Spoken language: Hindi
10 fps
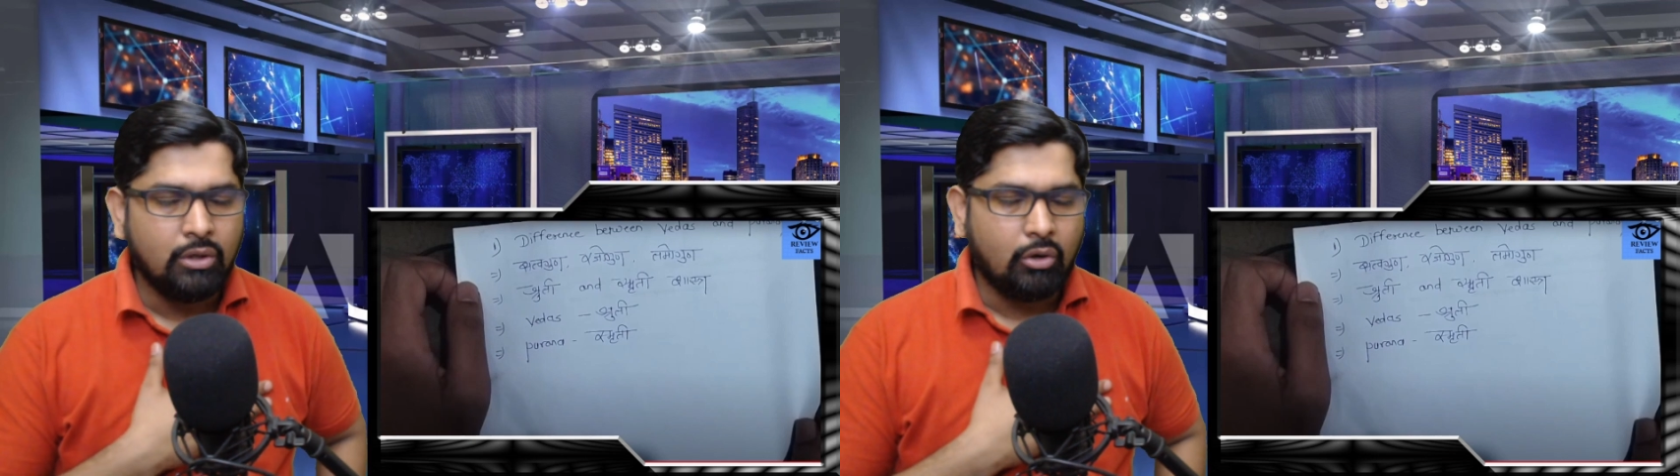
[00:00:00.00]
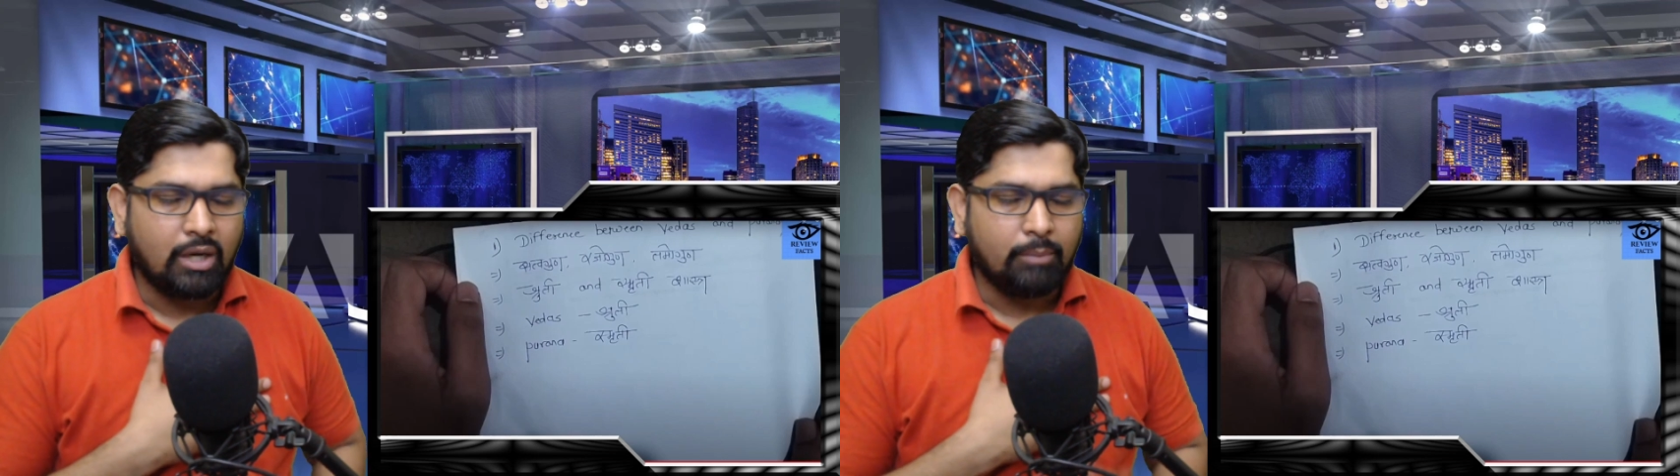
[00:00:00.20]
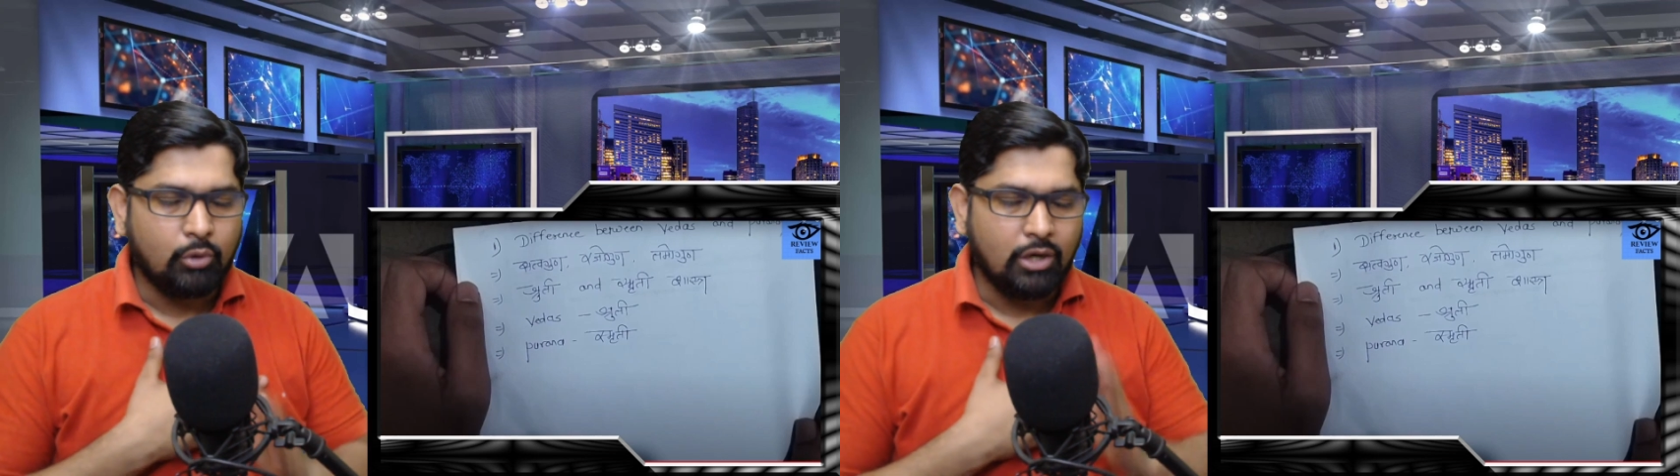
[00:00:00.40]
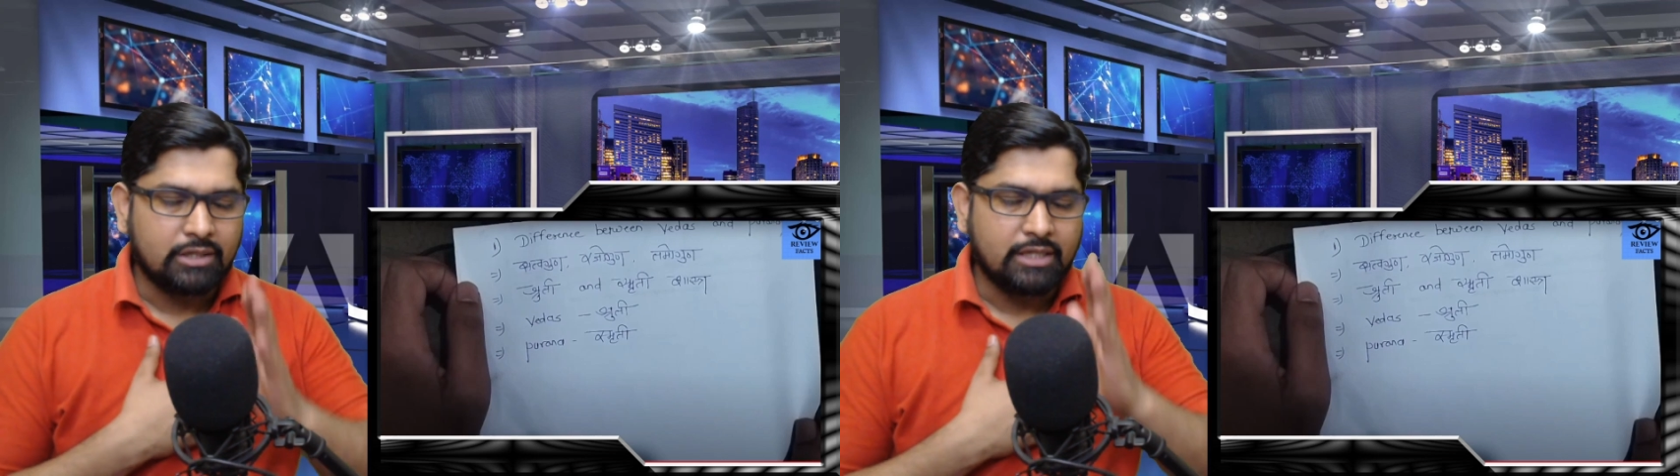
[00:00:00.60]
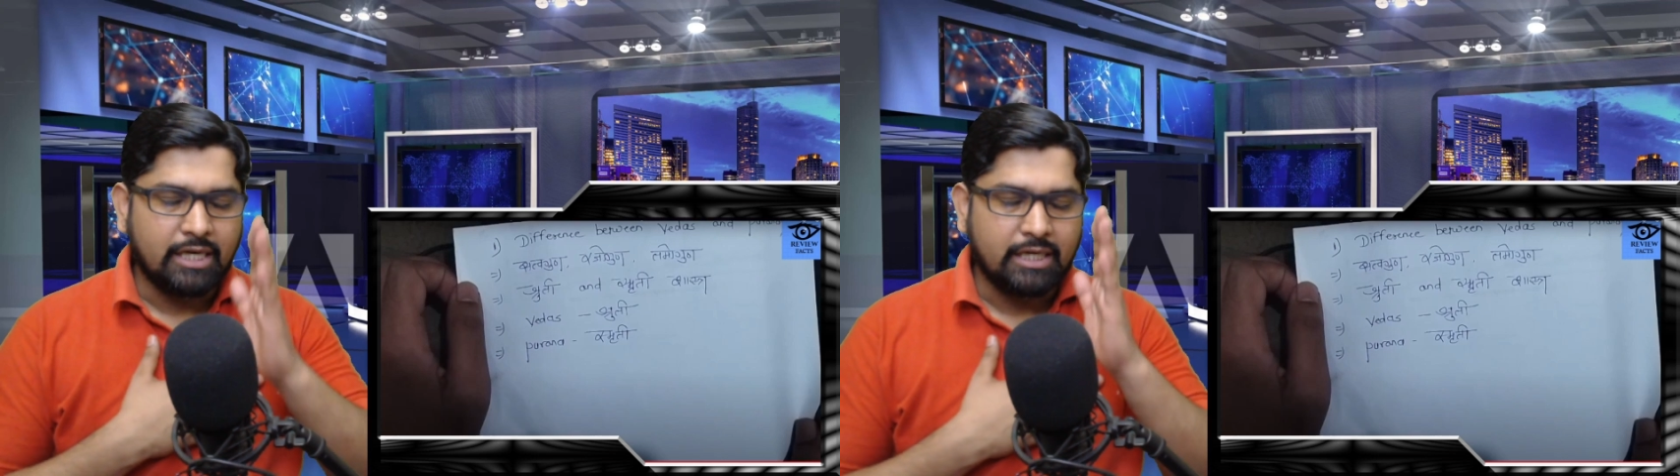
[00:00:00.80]
और आपको
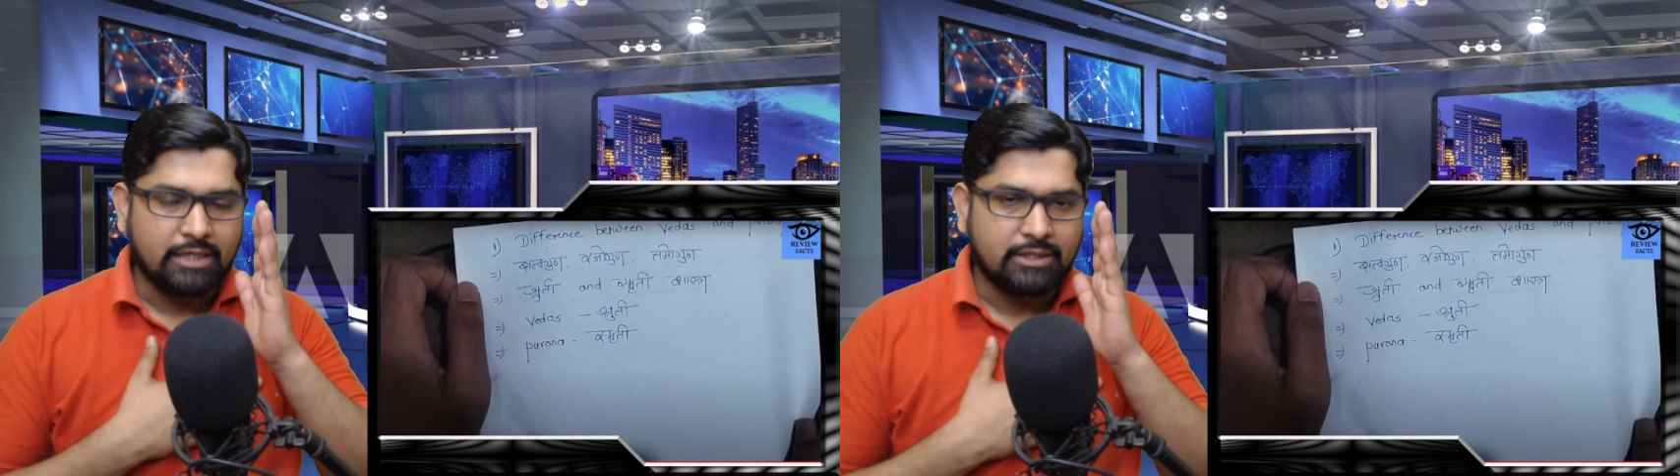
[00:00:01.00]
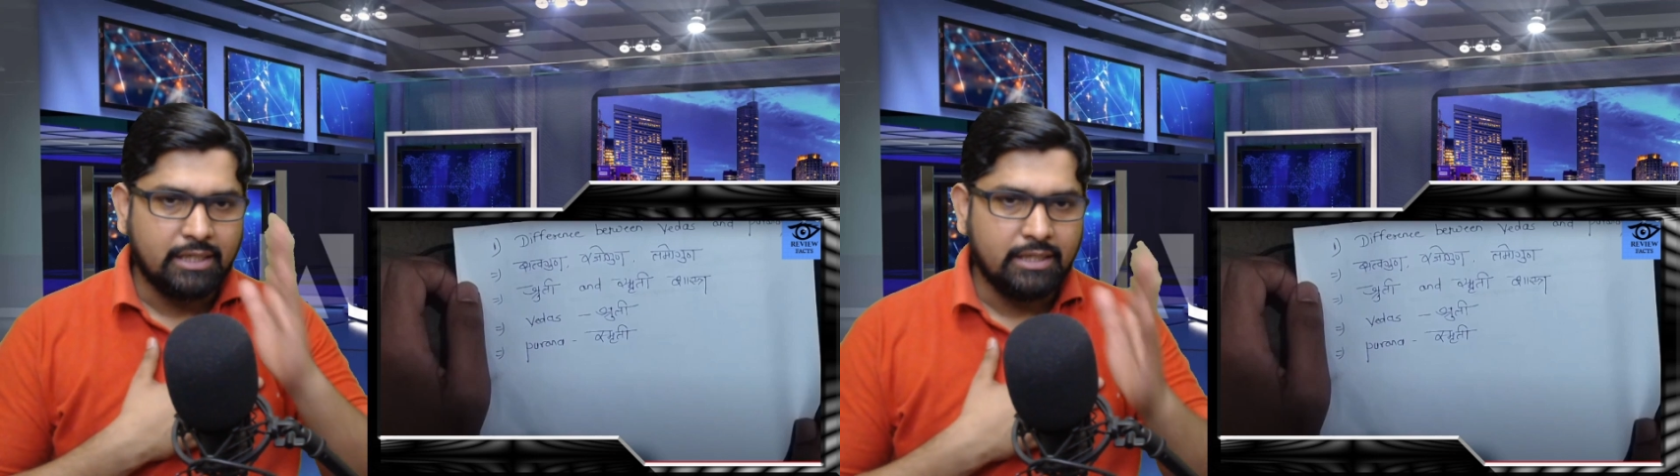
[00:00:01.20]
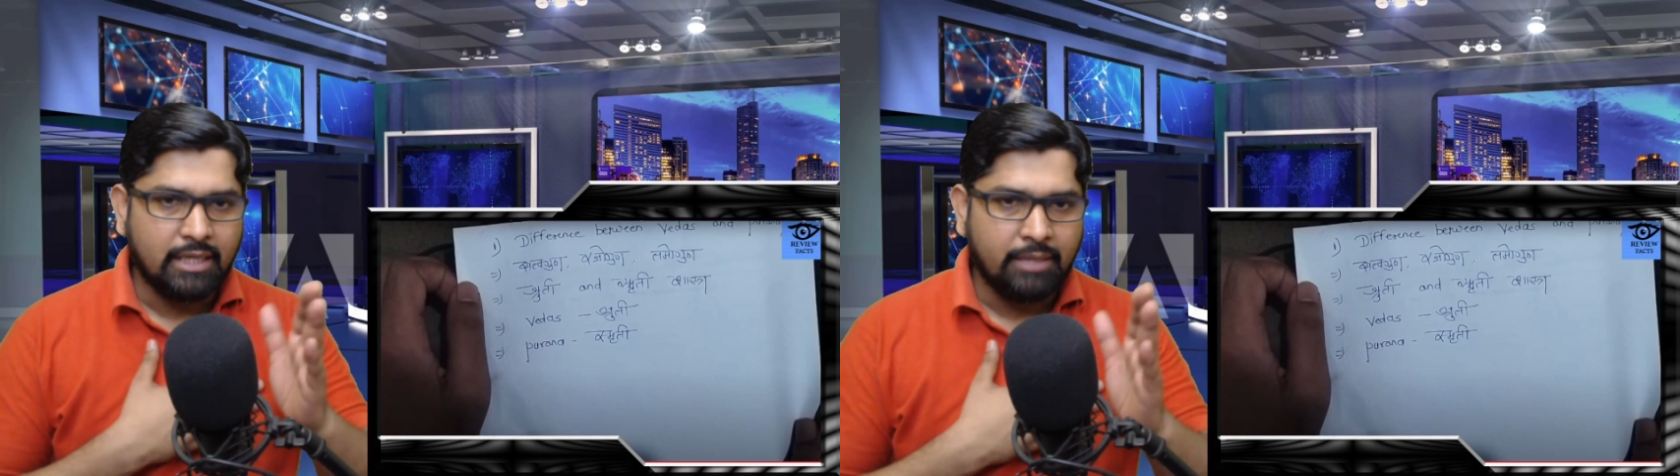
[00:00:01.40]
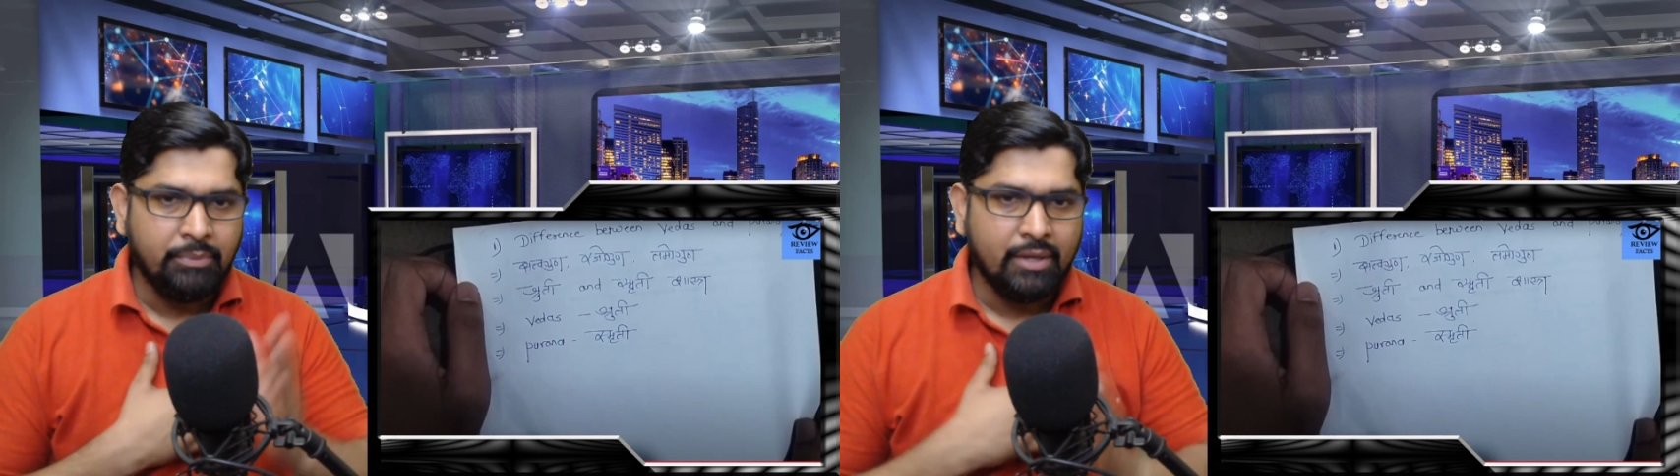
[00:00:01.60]
लगता है क्या सही है